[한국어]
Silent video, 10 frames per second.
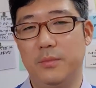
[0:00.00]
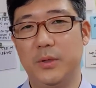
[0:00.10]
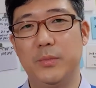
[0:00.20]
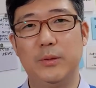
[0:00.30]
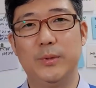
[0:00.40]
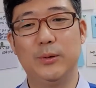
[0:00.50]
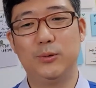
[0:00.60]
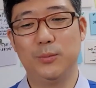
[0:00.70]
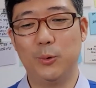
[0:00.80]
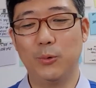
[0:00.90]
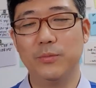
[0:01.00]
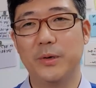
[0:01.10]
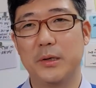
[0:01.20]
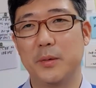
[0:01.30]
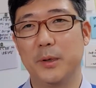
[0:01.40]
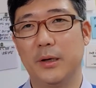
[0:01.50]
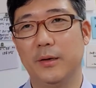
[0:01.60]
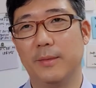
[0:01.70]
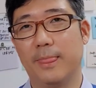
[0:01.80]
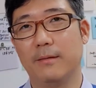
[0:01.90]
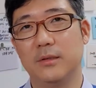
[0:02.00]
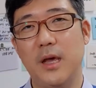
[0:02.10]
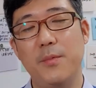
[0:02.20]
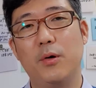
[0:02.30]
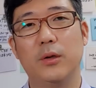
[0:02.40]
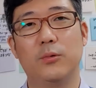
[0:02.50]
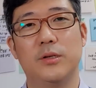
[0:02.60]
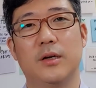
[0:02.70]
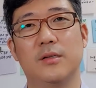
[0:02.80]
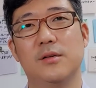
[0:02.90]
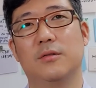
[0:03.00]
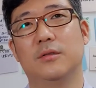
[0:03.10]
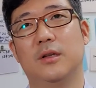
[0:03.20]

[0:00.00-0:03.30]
빙빙빙 좀 도는 바람에 한 새벽에 도착했어요.